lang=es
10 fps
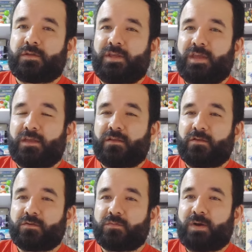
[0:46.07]
quién
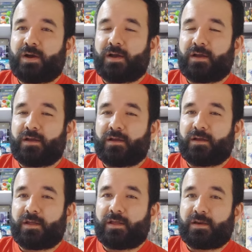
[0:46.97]
nos va
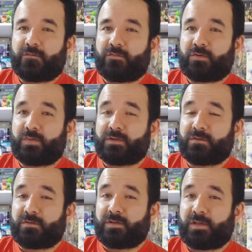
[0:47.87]
a dar
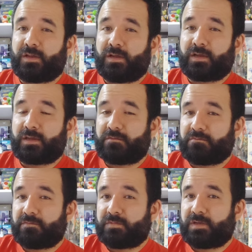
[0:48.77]
información. Diría que
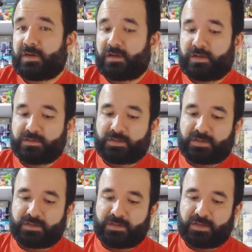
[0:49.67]
será hasta
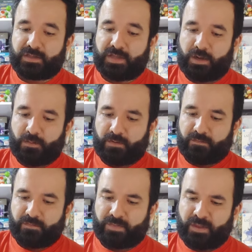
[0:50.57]
que lleguen a Elbaf.
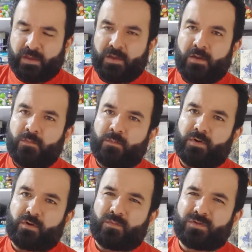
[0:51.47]

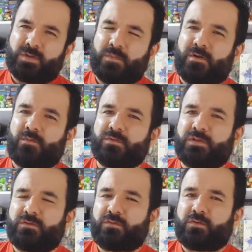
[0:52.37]
Pero como siempre vamos
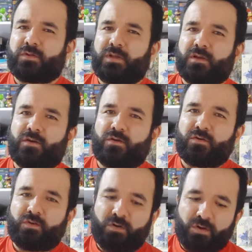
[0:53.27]
en un orden
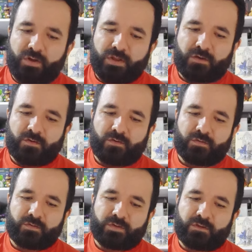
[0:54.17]
cronológico
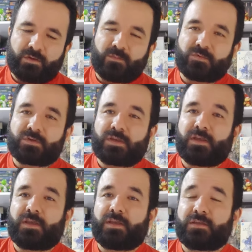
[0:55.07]
donde vemos
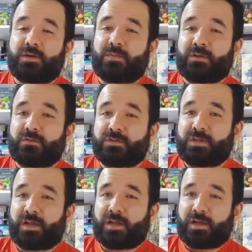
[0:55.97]
que Yamato
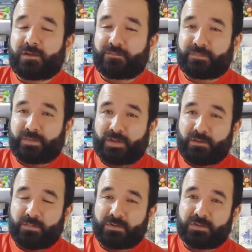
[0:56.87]
está
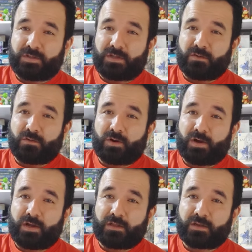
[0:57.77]
eh, visitando
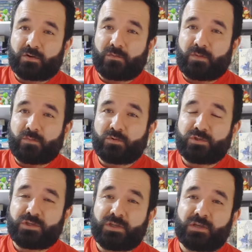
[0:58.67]
a
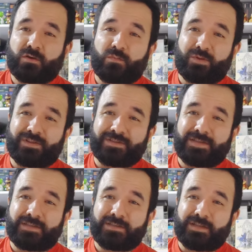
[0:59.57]
Nekomamushi, como en este
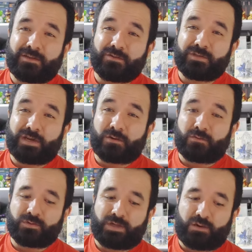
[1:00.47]
distrito
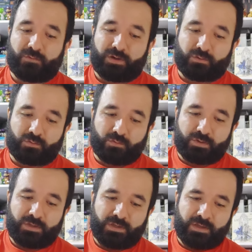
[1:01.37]
Yakuza de
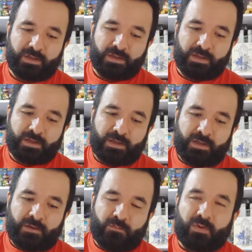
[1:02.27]
Wanokuni.
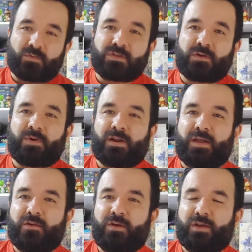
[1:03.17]
Vemos el
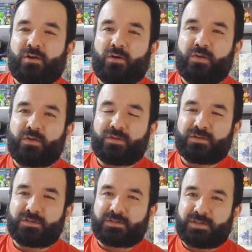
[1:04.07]
paradero de Kobe donde
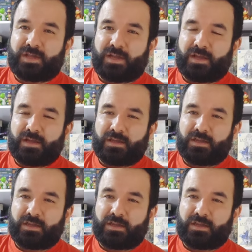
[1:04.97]
se está